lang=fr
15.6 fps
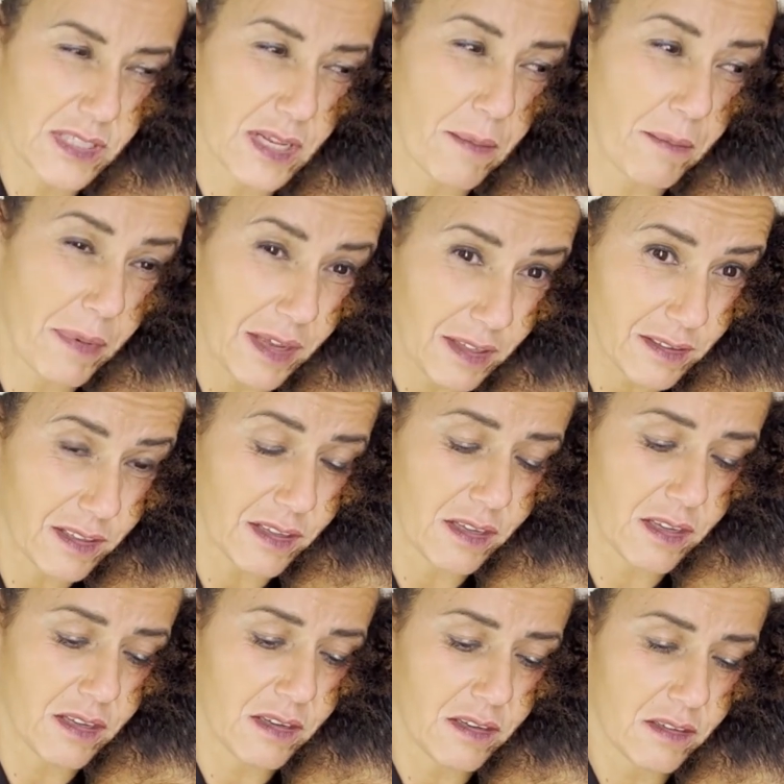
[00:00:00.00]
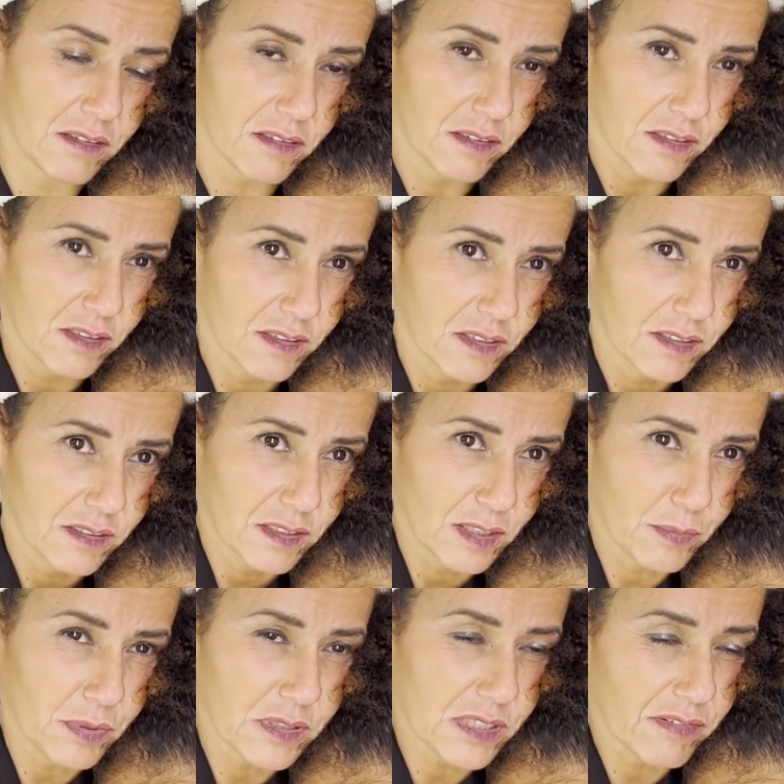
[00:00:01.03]
Plus la mère sur le canapé,
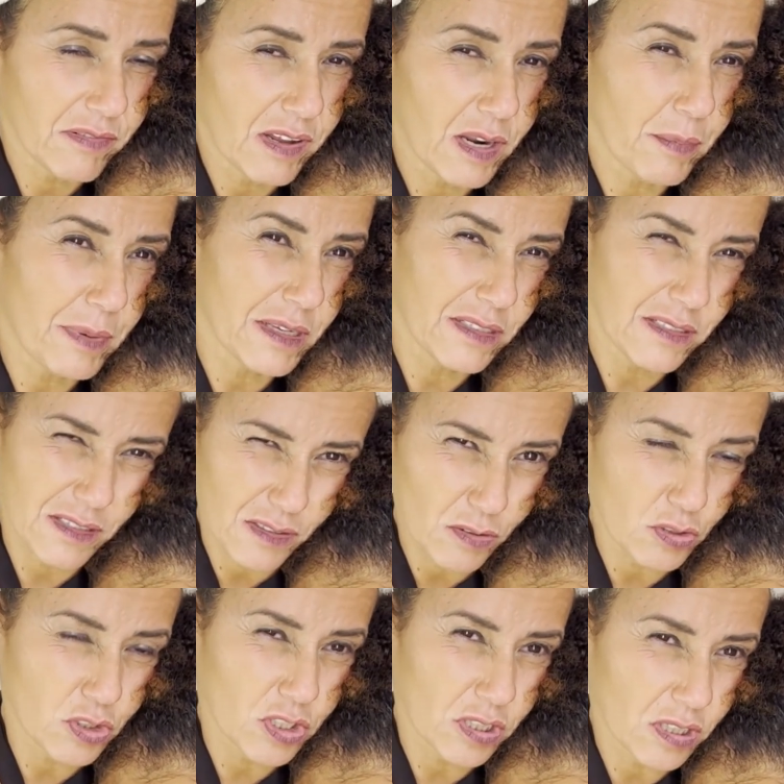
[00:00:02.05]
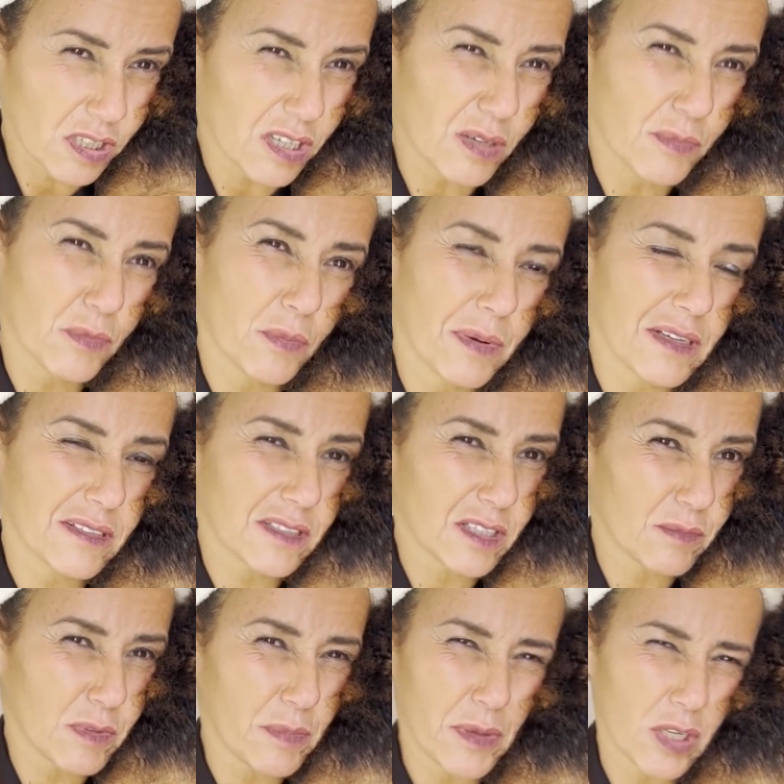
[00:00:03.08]
la mère lui demande de le serrer dans
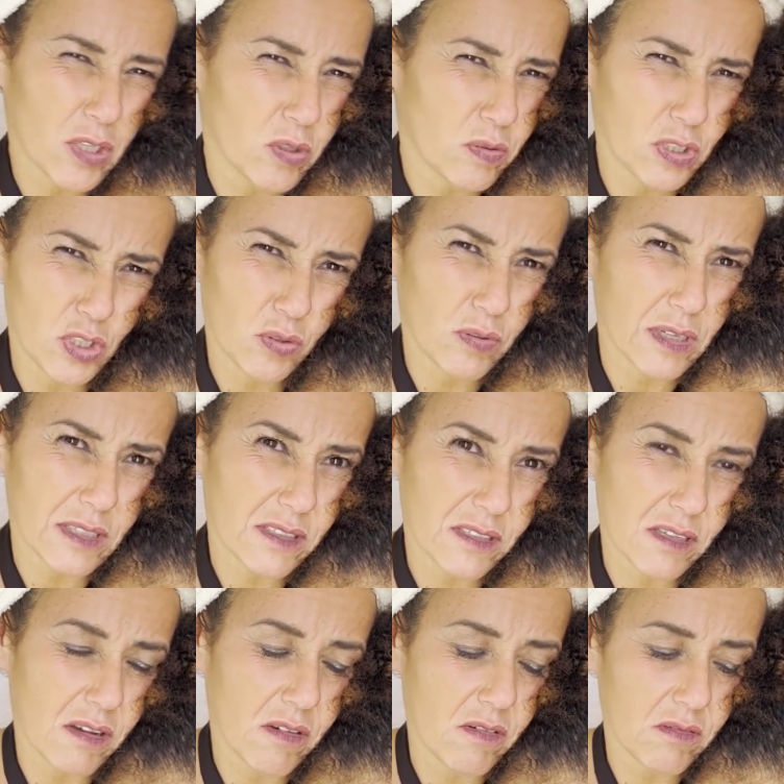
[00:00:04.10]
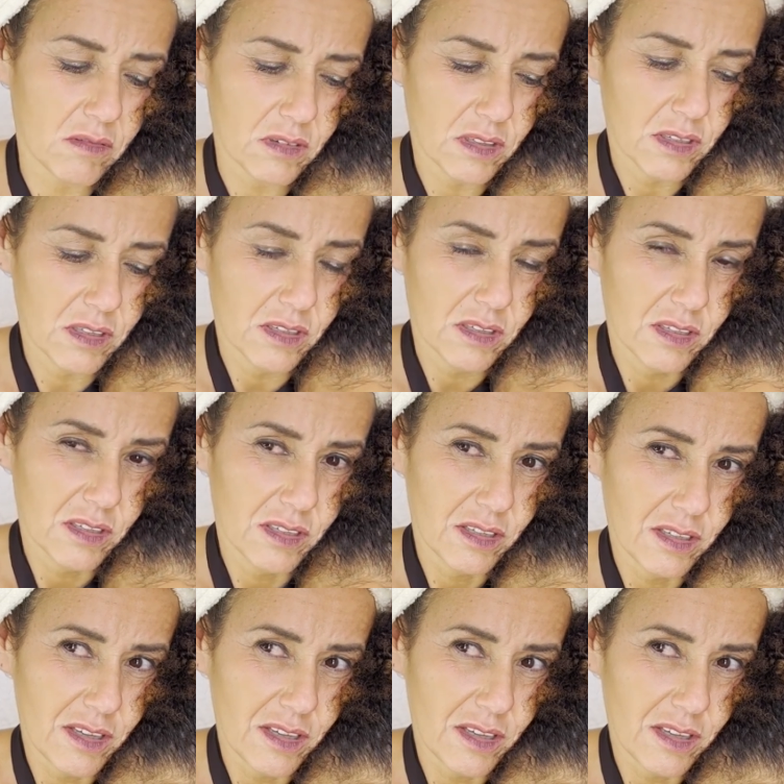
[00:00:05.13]
ses bras plus tard et de lui demander pardon